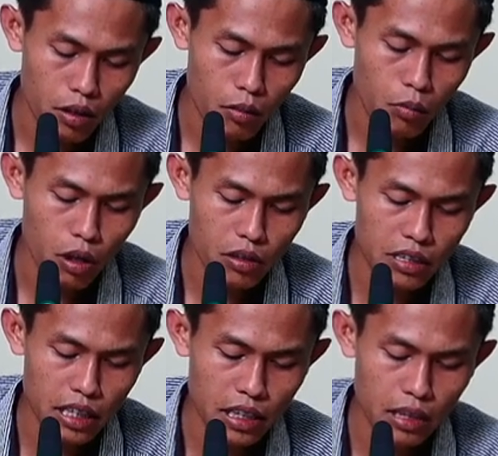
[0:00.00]
wong
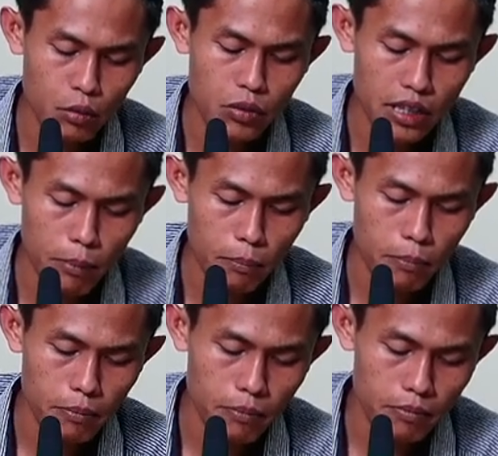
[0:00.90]
sing ngucap
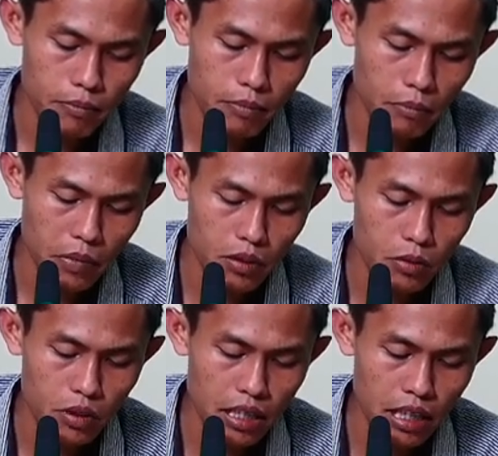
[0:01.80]

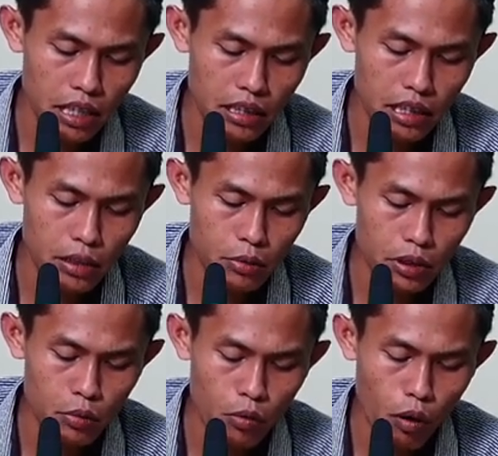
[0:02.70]
maksude dari niku
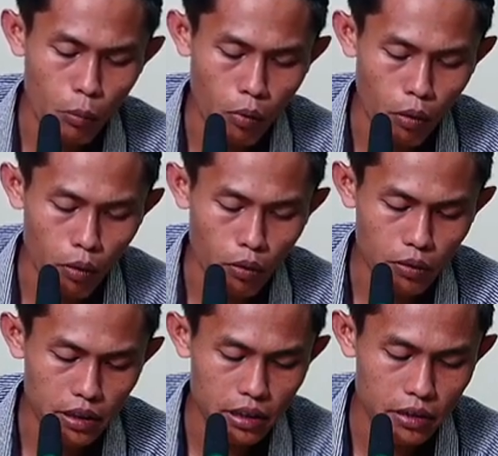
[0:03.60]
niku nopo
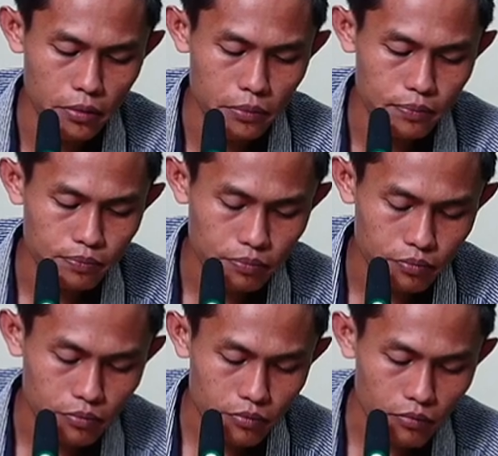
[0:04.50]
ngoten
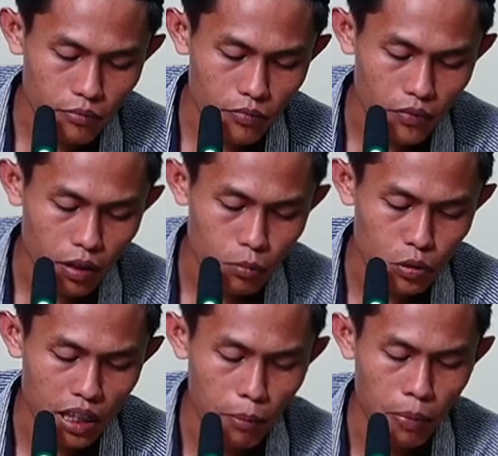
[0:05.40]

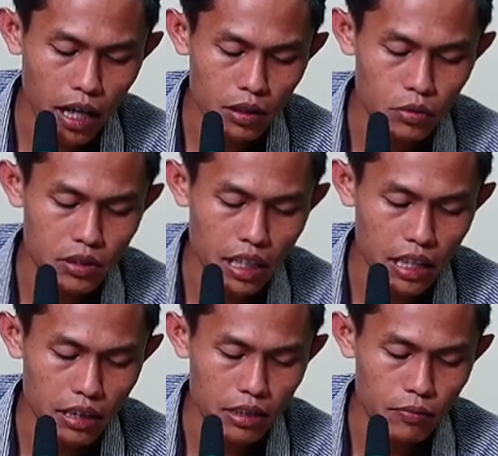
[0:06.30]
mutabaatus
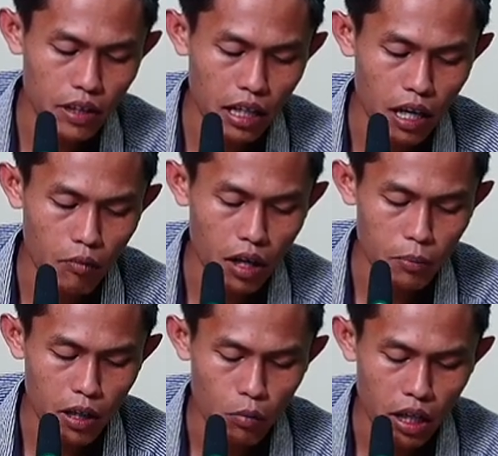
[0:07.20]
sari fil
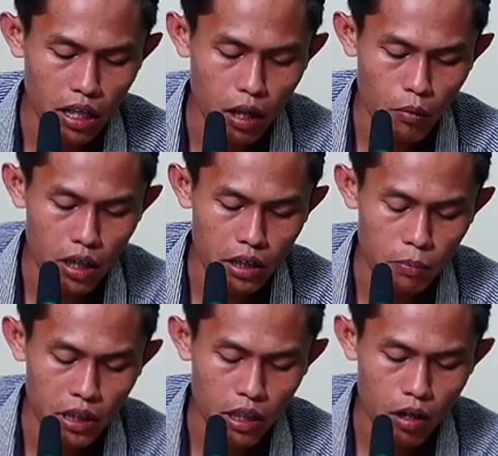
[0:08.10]
awamir wan nawahi
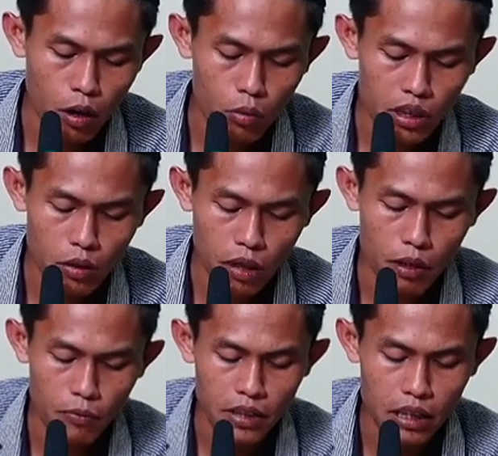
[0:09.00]
bil kauli
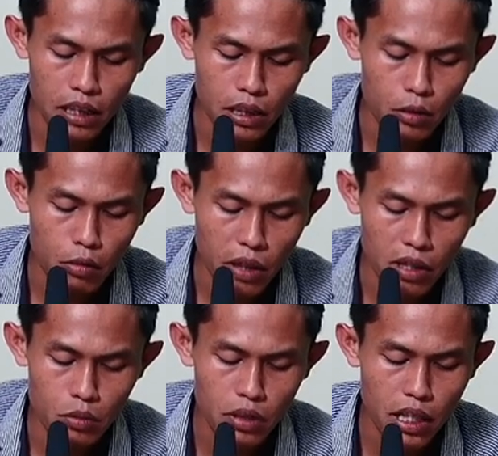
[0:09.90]
wal fi'li niku
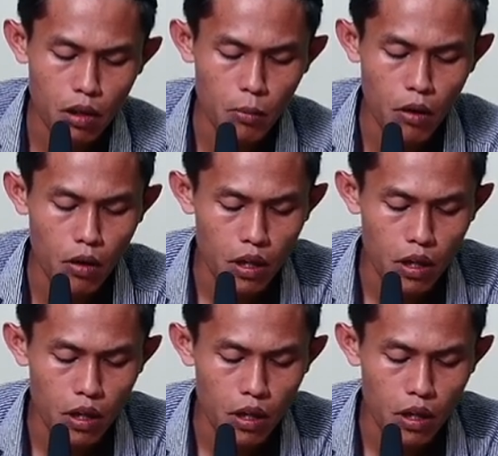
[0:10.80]
maksude napa